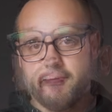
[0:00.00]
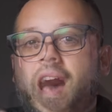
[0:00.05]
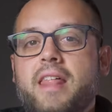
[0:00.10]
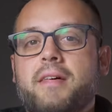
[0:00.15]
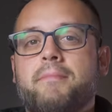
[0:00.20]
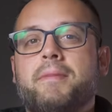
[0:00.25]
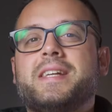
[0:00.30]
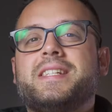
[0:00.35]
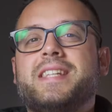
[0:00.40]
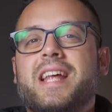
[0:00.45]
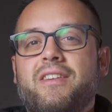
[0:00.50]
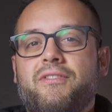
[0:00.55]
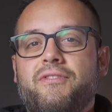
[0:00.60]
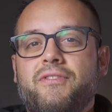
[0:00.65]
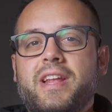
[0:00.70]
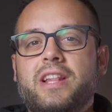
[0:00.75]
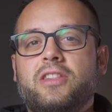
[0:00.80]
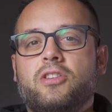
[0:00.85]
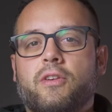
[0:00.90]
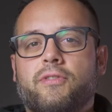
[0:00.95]
Además, el
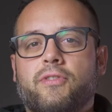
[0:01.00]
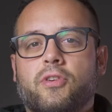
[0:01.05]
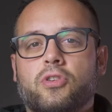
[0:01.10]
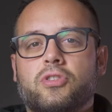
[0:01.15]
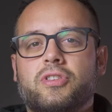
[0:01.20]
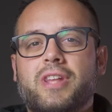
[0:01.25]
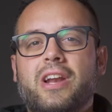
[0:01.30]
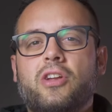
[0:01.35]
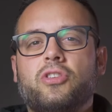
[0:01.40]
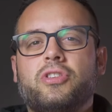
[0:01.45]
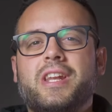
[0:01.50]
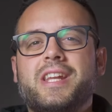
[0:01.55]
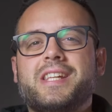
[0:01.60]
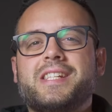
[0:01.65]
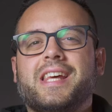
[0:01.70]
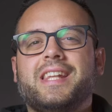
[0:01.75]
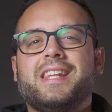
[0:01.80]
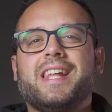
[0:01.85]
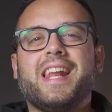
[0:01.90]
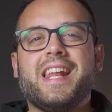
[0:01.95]
filtro frontal lo
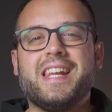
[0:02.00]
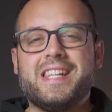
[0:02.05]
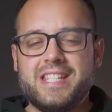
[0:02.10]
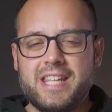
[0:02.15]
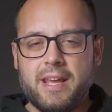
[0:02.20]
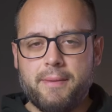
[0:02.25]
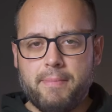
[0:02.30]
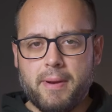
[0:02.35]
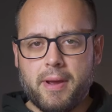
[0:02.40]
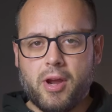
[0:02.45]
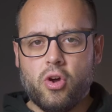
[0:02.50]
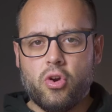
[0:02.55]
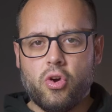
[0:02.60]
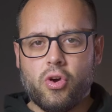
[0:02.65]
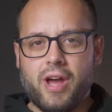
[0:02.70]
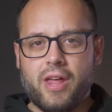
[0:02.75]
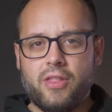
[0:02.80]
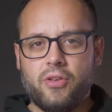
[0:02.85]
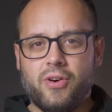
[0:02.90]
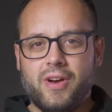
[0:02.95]
tienes que tener siempre
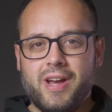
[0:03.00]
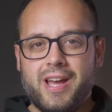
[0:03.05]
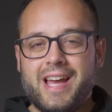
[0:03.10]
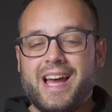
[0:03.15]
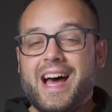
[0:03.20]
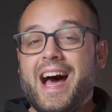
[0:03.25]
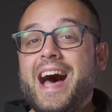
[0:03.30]
colocado